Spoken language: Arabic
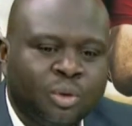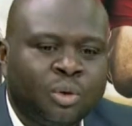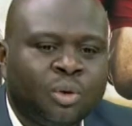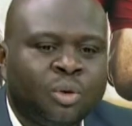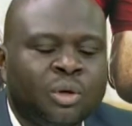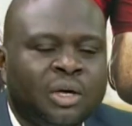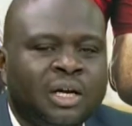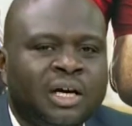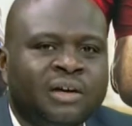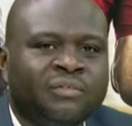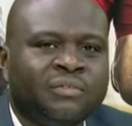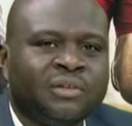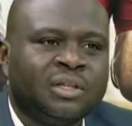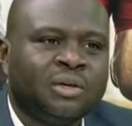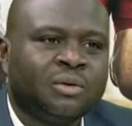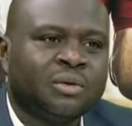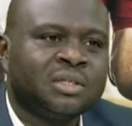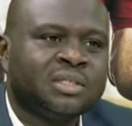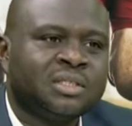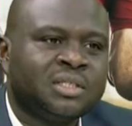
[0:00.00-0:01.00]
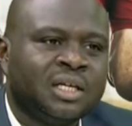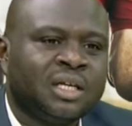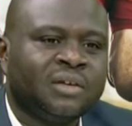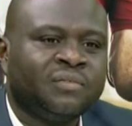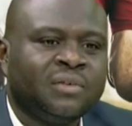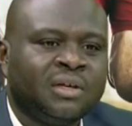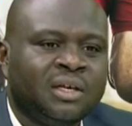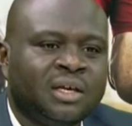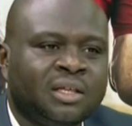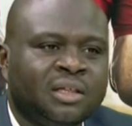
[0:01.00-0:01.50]
اكلها في الدوره الثانيه
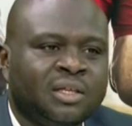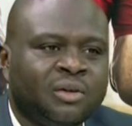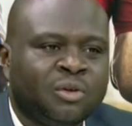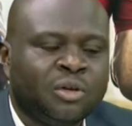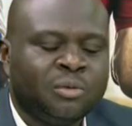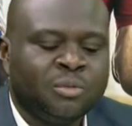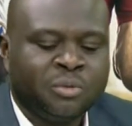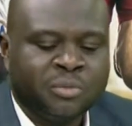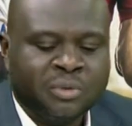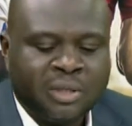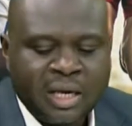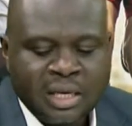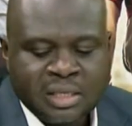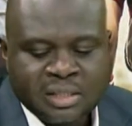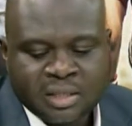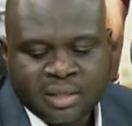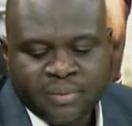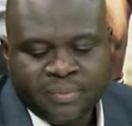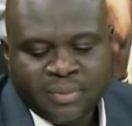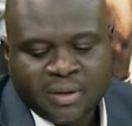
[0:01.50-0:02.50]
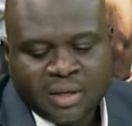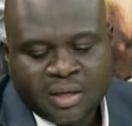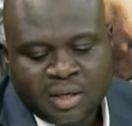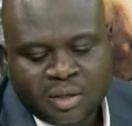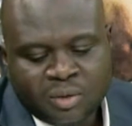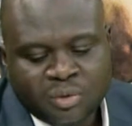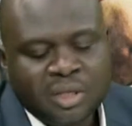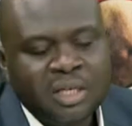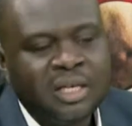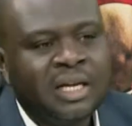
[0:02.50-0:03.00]
في الدوري الممتاز
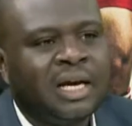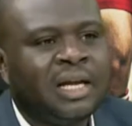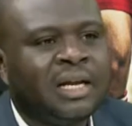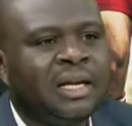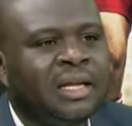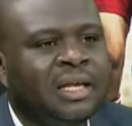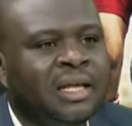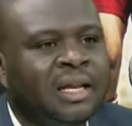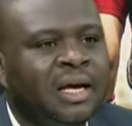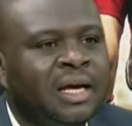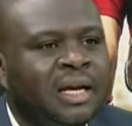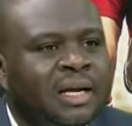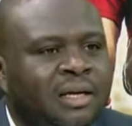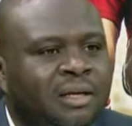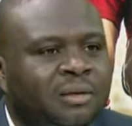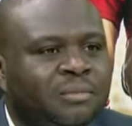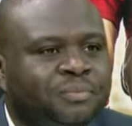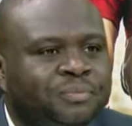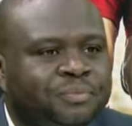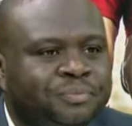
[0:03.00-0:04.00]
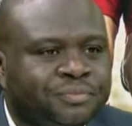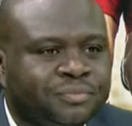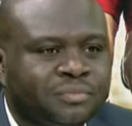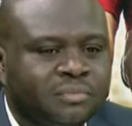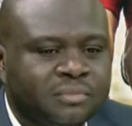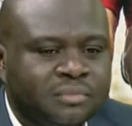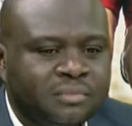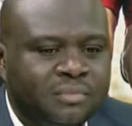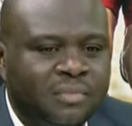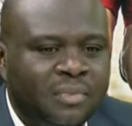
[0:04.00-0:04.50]
لو جينا على الهلال
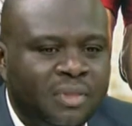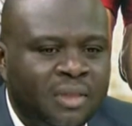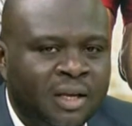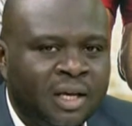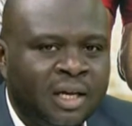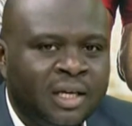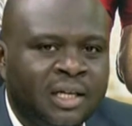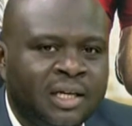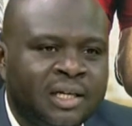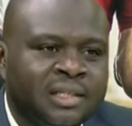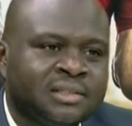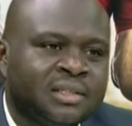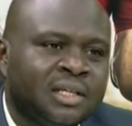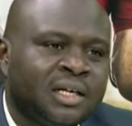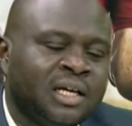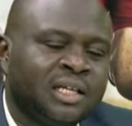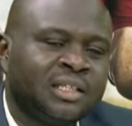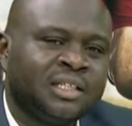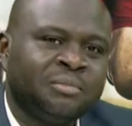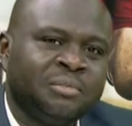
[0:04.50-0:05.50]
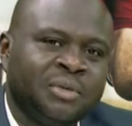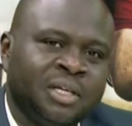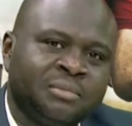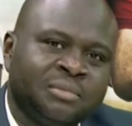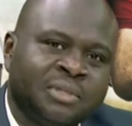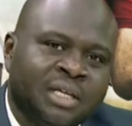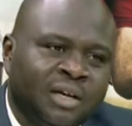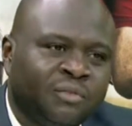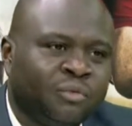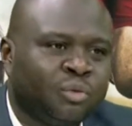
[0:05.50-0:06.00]
الهلال صراحه من
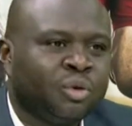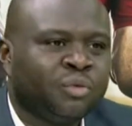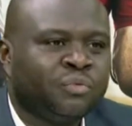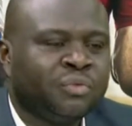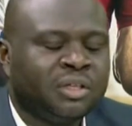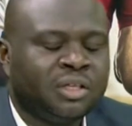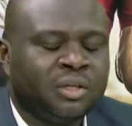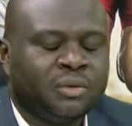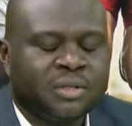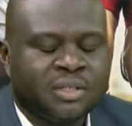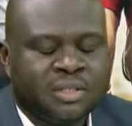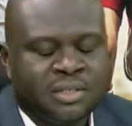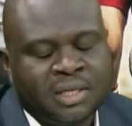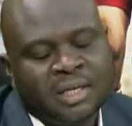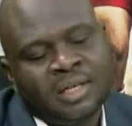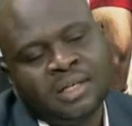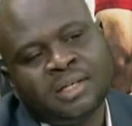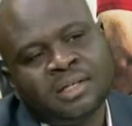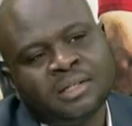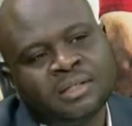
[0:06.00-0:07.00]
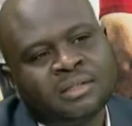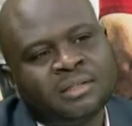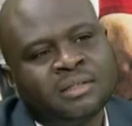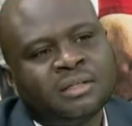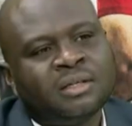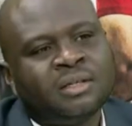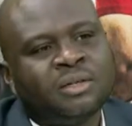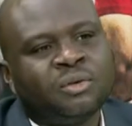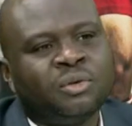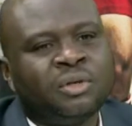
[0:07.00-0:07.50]
امتع الفرق في الدوره الثانيه
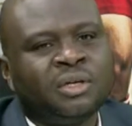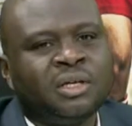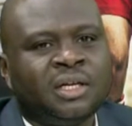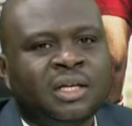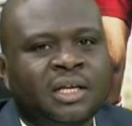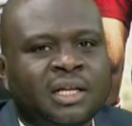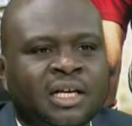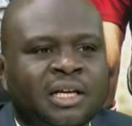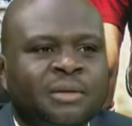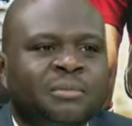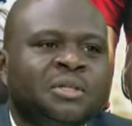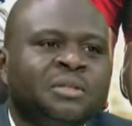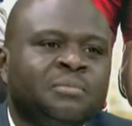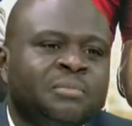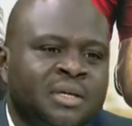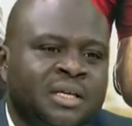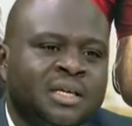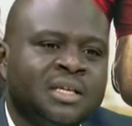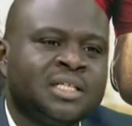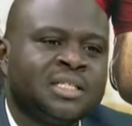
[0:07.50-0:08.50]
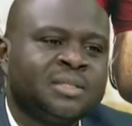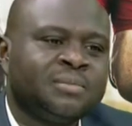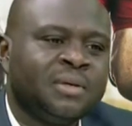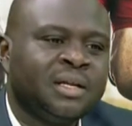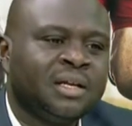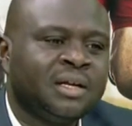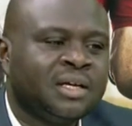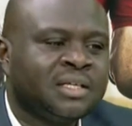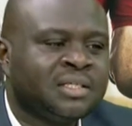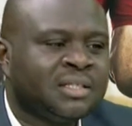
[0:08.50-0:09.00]
قلنا الهلال بيتميز
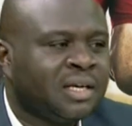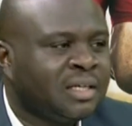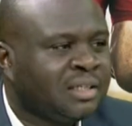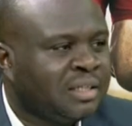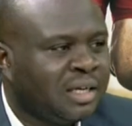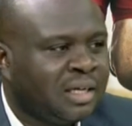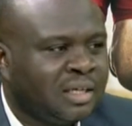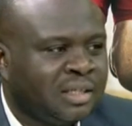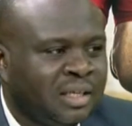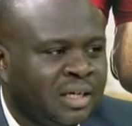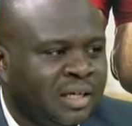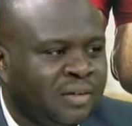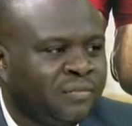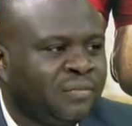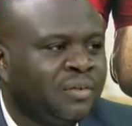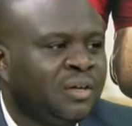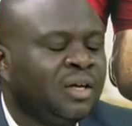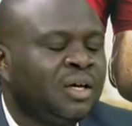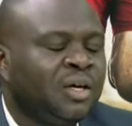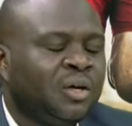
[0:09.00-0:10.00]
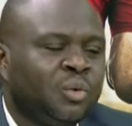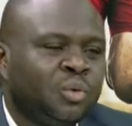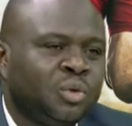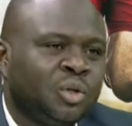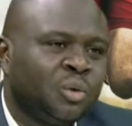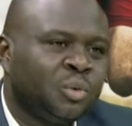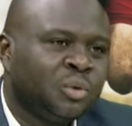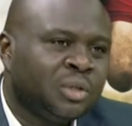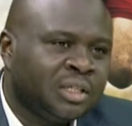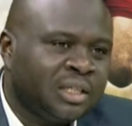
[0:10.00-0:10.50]
بقذاره الاهداف
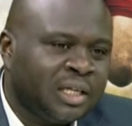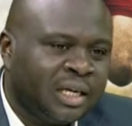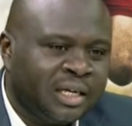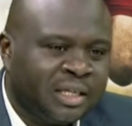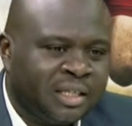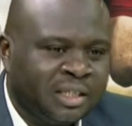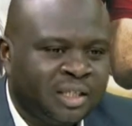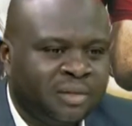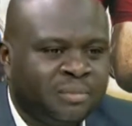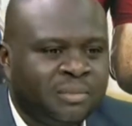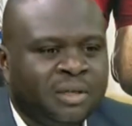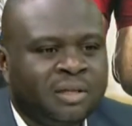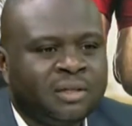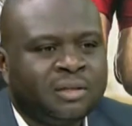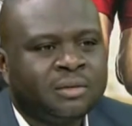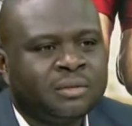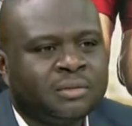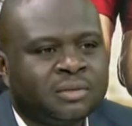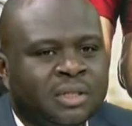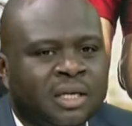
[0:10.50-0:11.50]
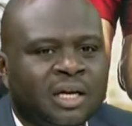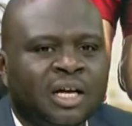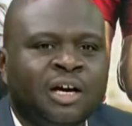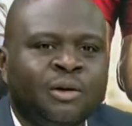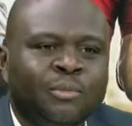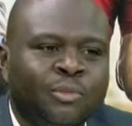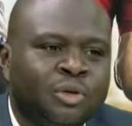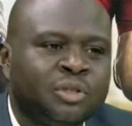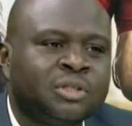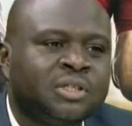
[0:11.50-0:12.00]
وجوده اللعيبه
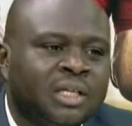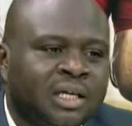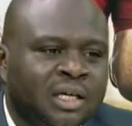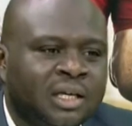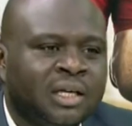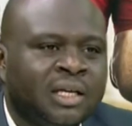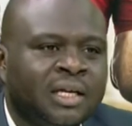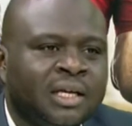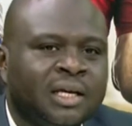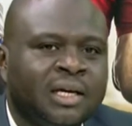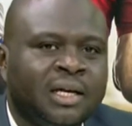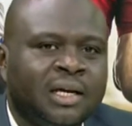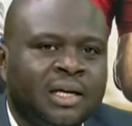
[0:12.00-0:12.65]
وصراحه موتا لقى